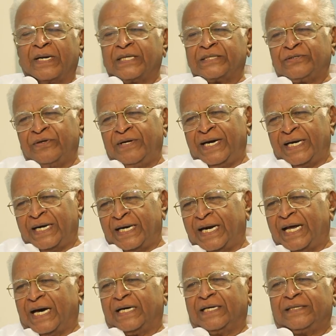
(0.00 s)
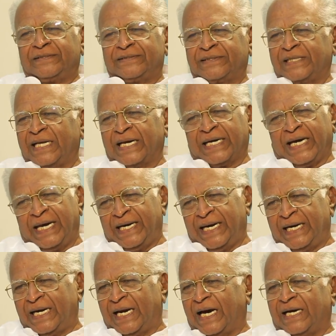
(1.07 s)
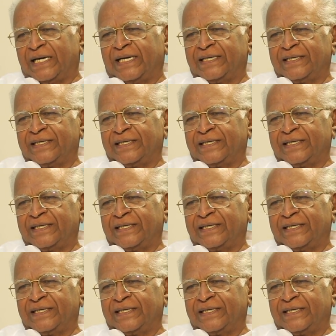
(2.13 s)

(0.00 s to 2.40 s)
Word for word: మనసు నిండా తలకాయ నిండా